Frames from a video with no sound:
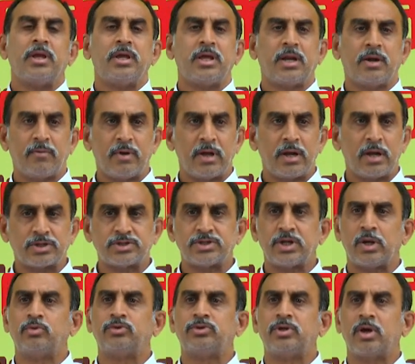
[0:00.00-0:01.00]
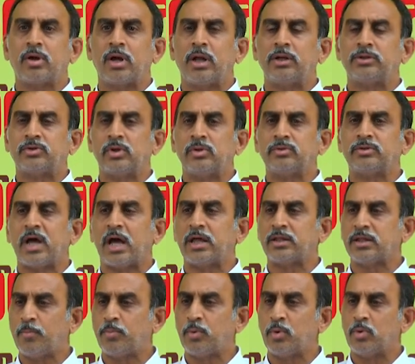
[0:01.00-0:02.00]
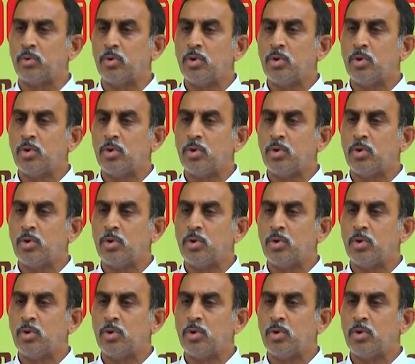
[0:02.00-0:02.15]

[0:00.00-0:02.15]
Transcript: ఇరవై లక్షల ఉద్యోగాలతో దాదాపు